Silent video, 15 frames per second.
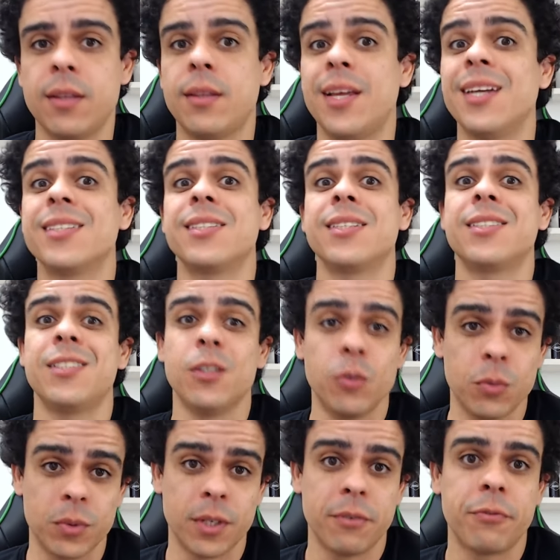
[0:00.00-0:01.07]
dessa
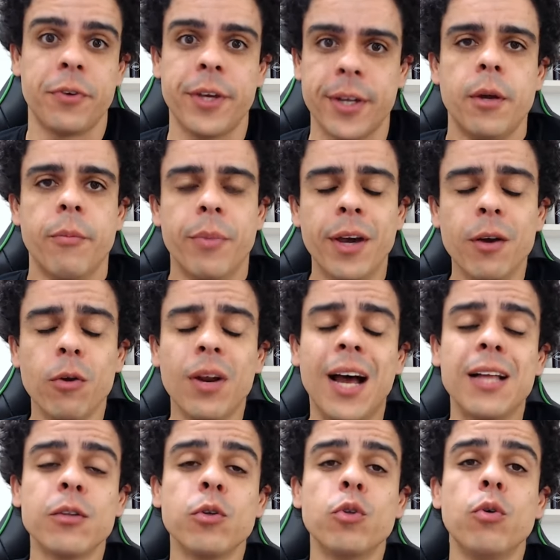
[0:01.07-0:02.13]
segunda-feira. Pelo lado do